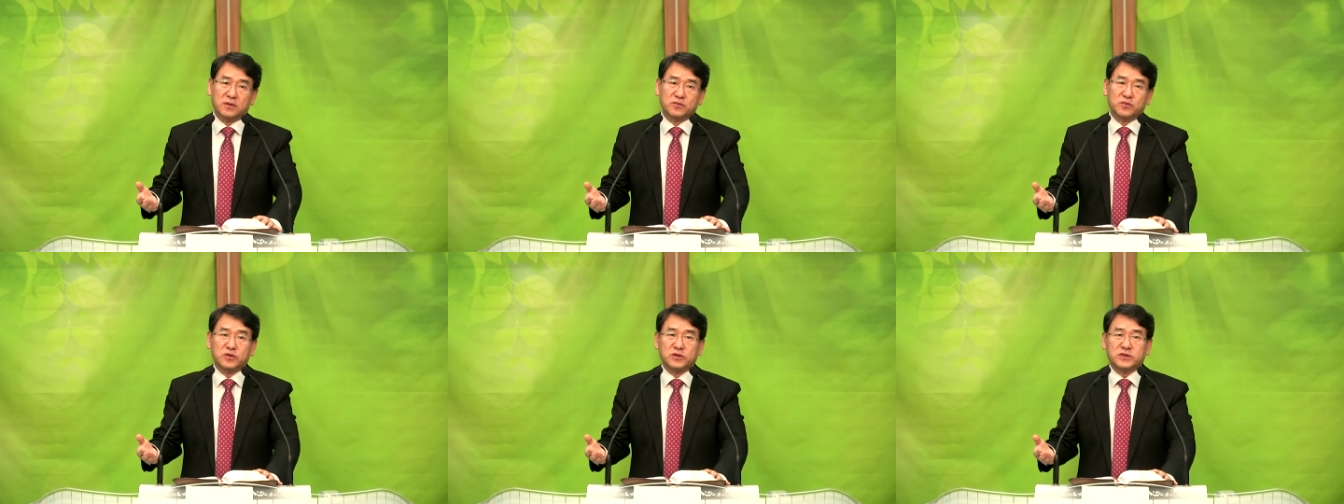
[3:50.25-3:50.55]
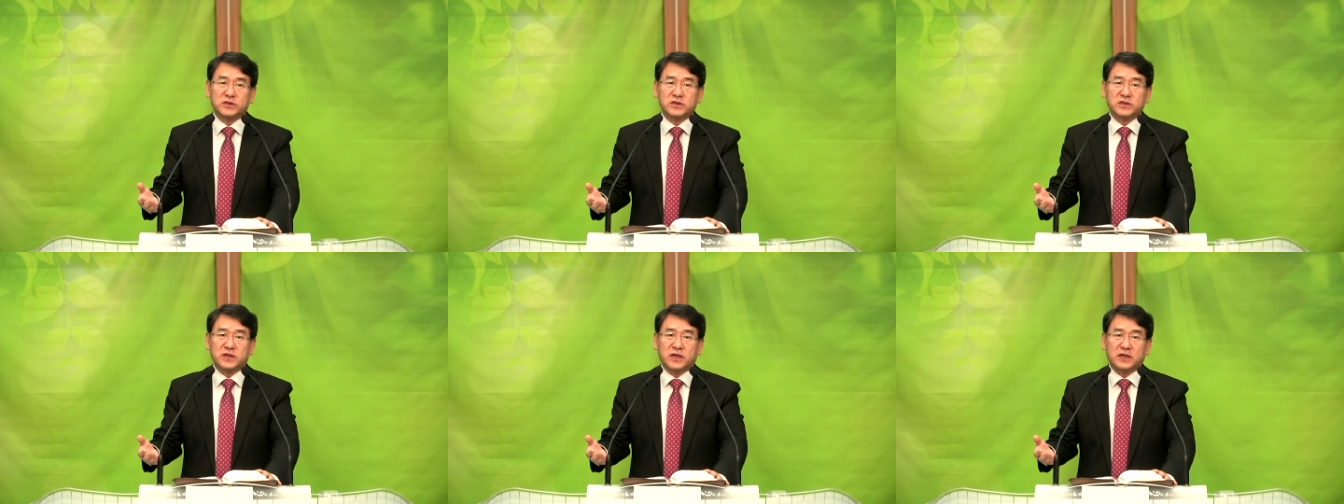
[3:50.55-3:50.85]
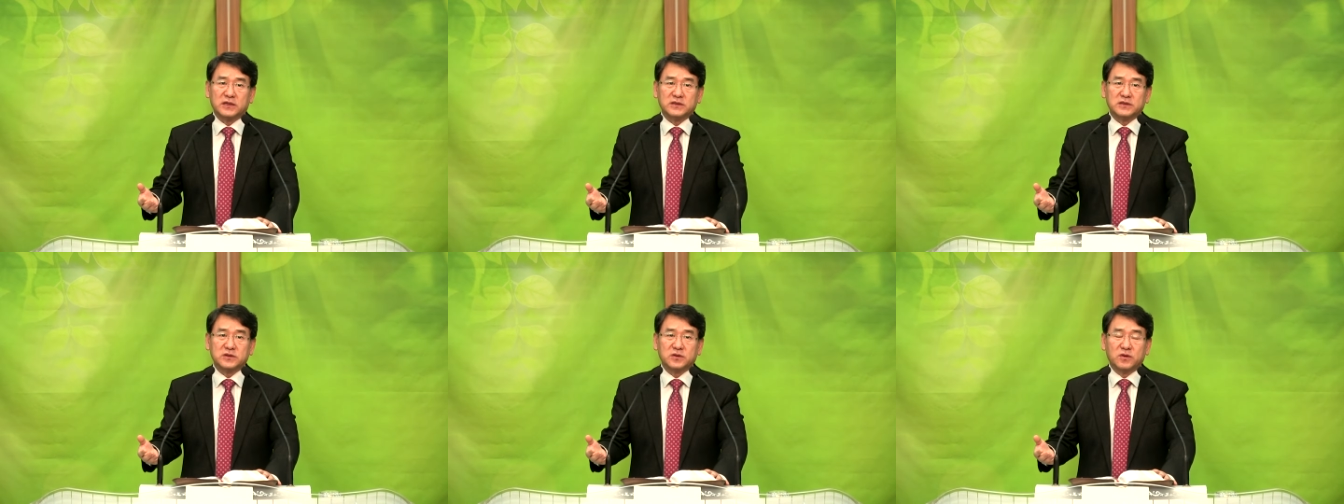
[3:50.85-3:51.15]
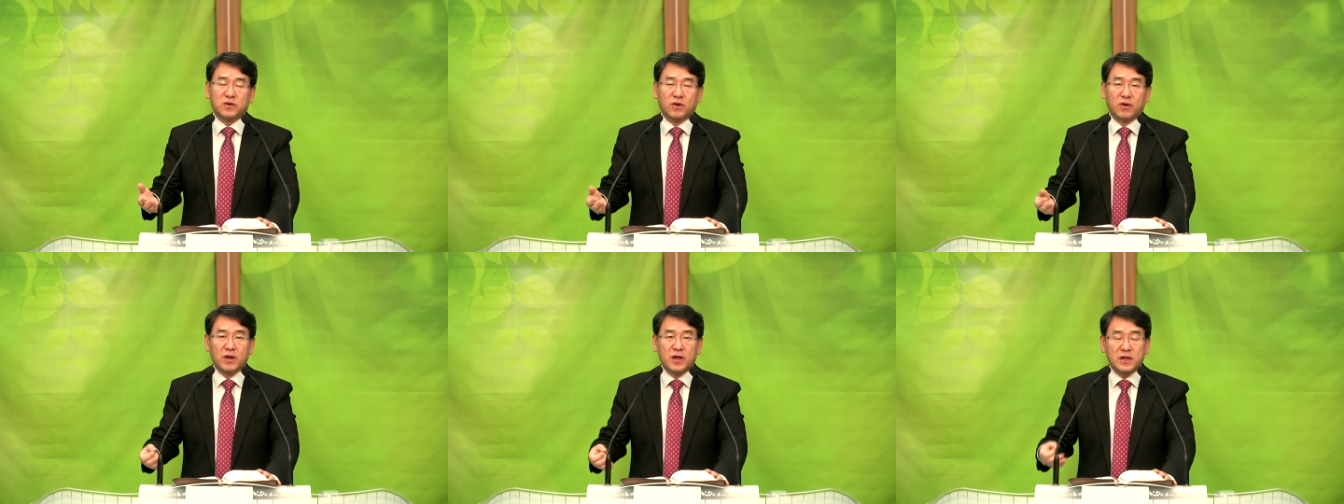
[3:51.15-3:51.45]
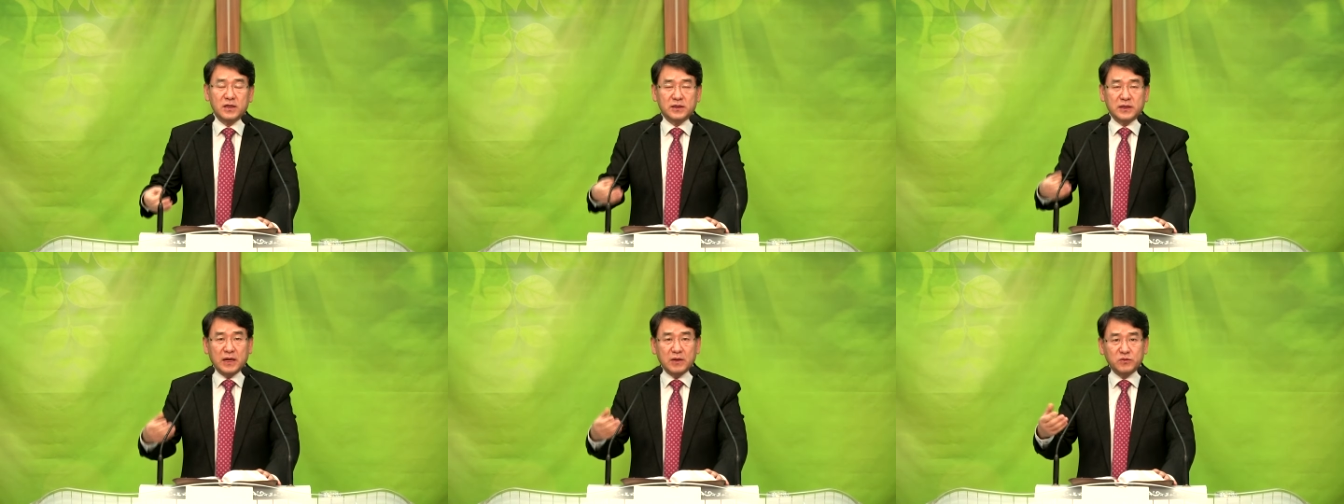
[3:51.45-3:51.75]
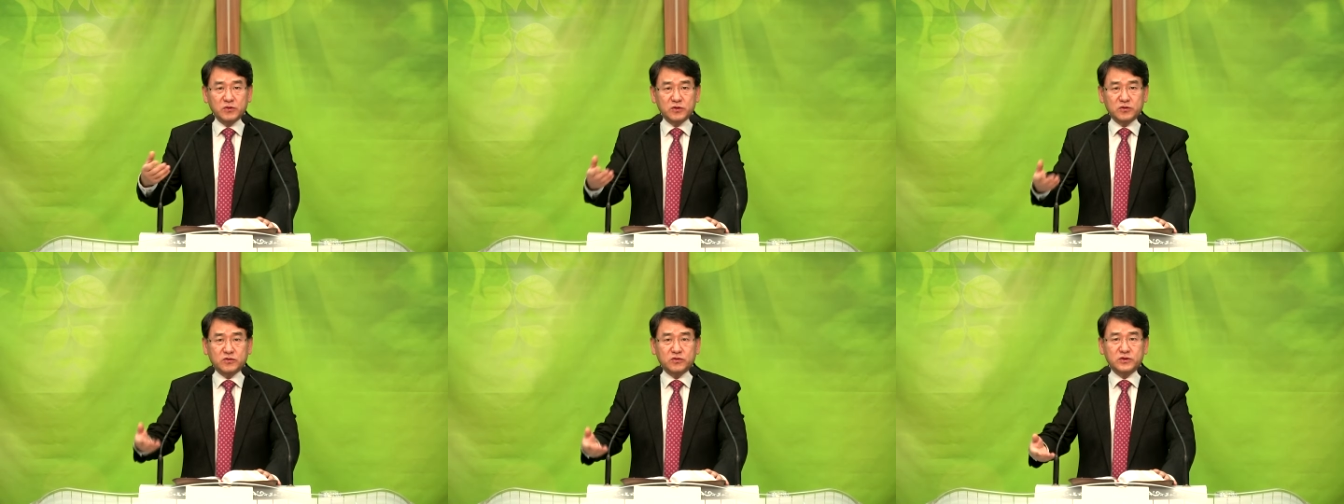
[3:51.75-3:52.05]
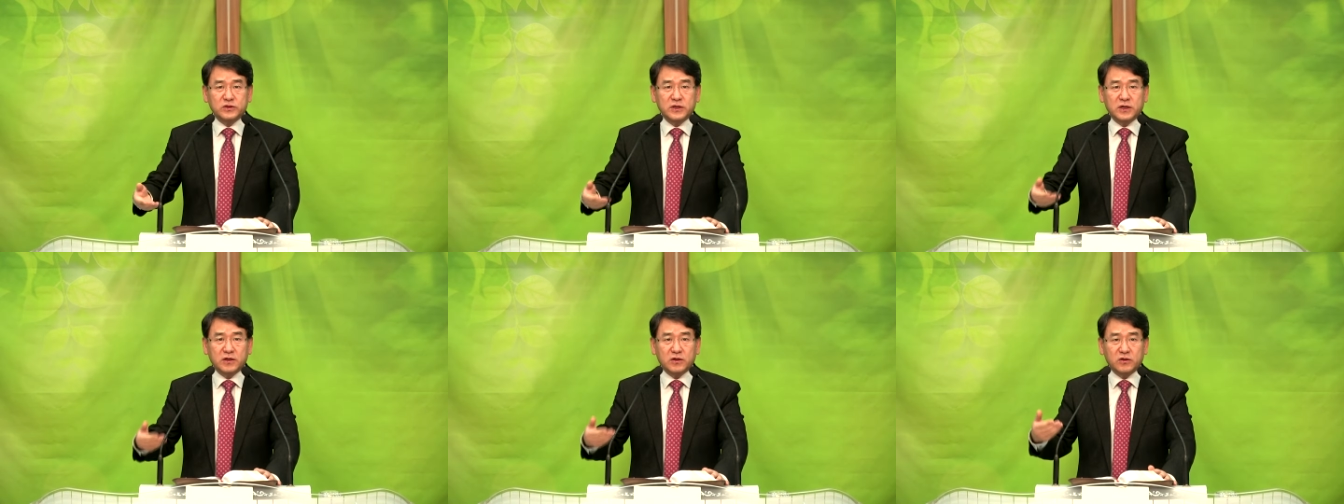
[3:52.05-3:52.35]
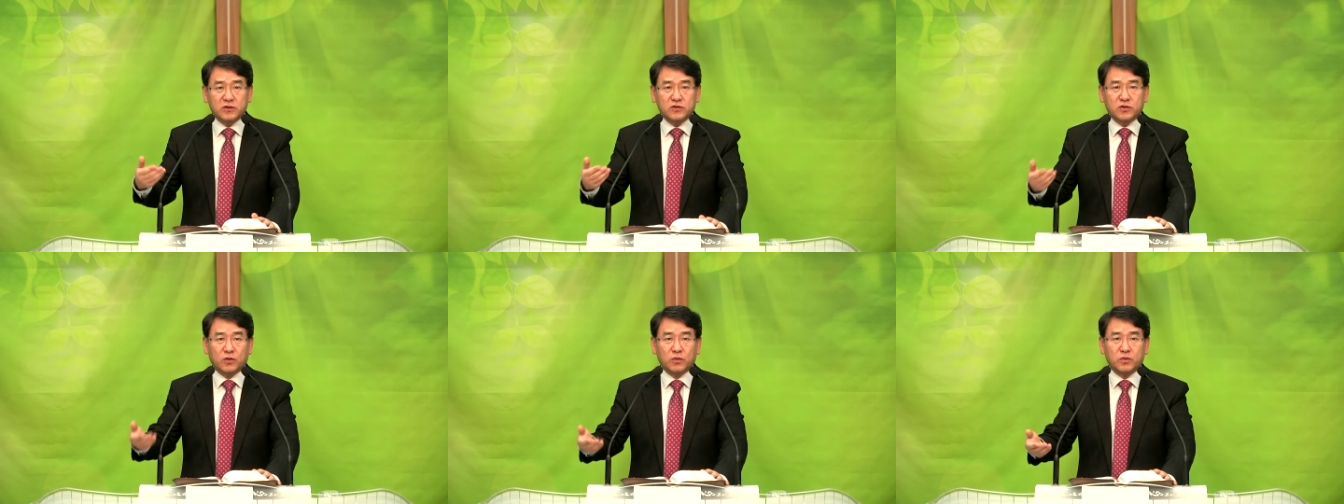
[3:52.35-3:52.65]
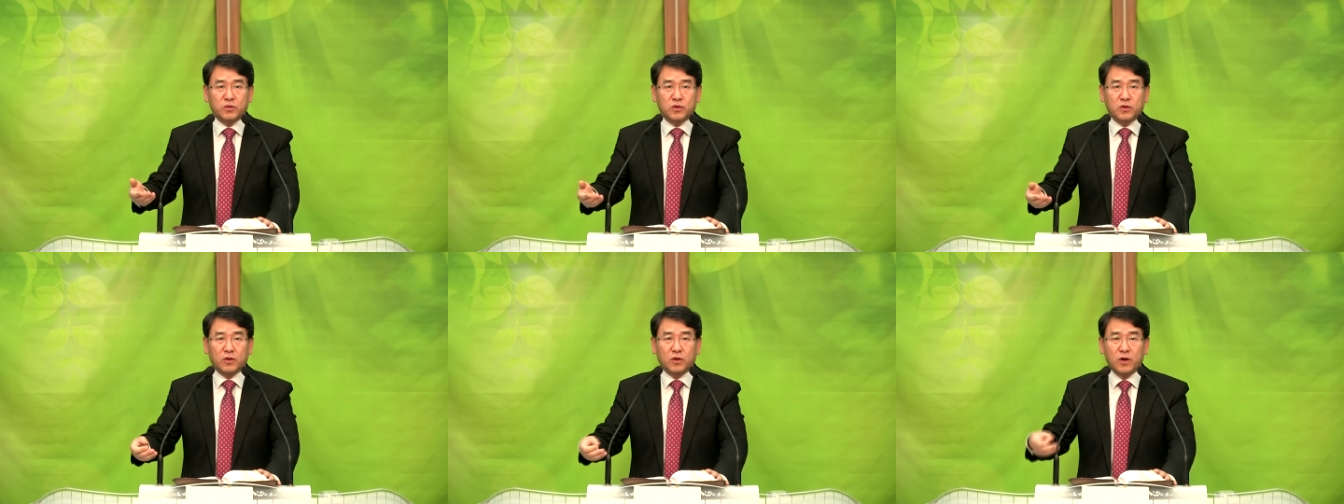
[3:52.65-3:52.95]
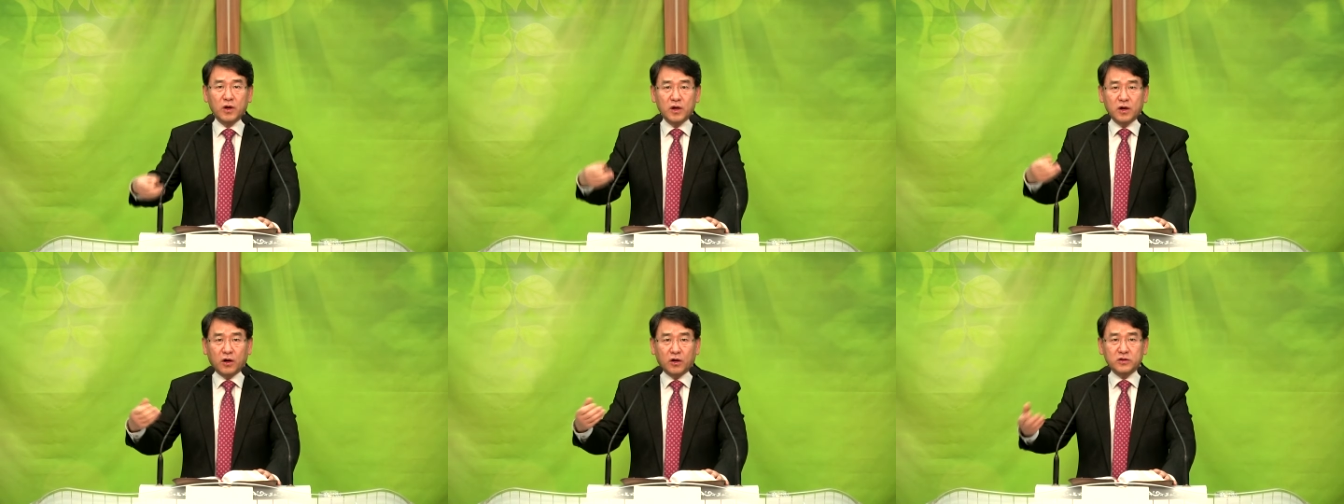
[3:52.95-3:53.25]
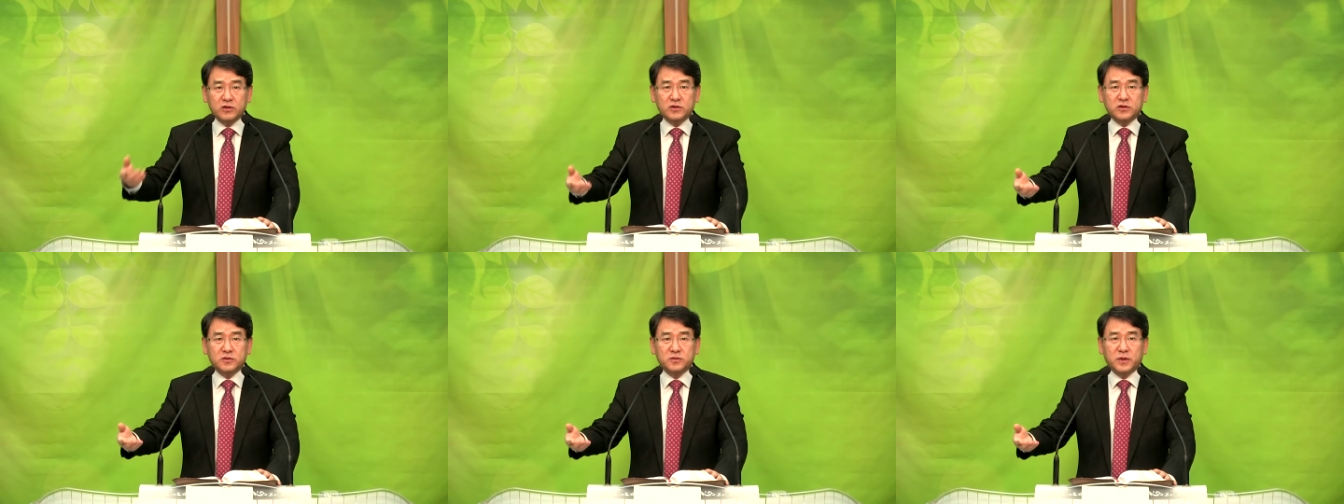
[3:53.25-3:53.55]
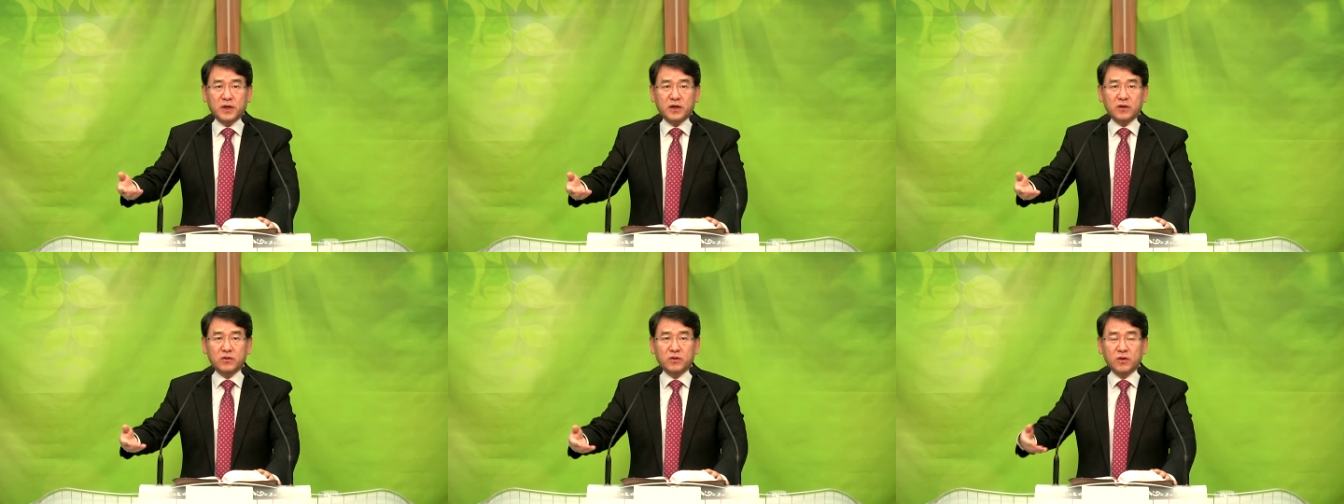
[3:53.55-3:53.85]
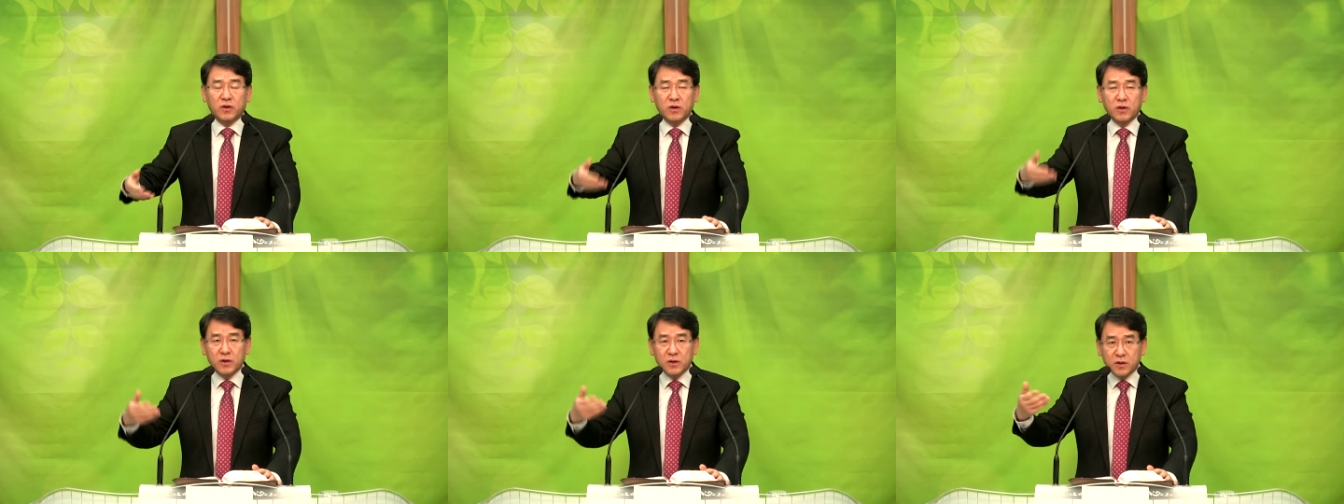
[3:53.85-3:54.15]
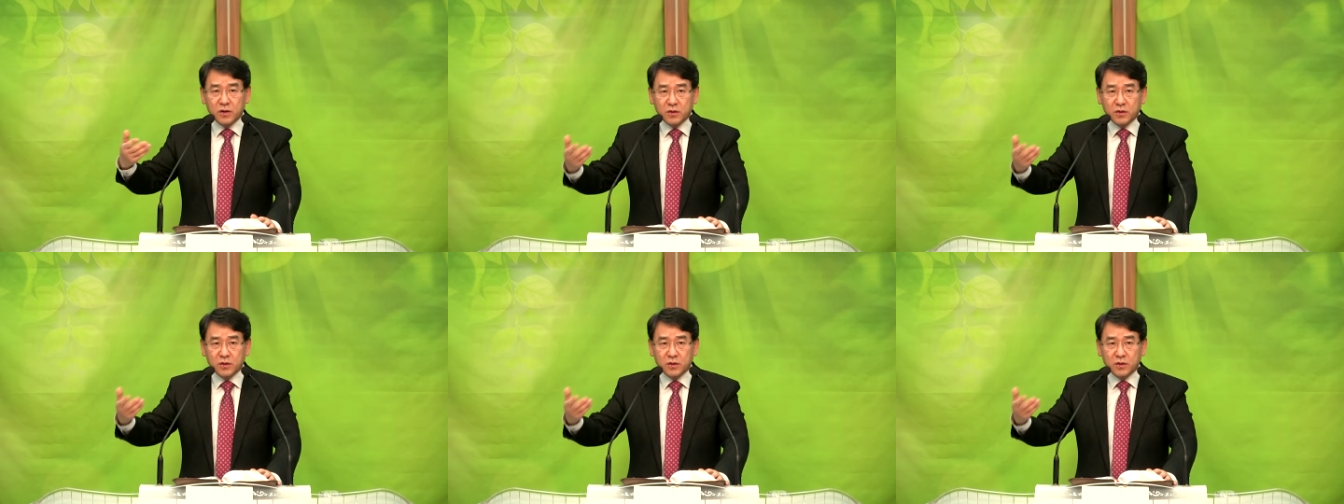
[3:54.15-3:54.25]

물질을 가지고 남을 구제하고 돕고 헌금하고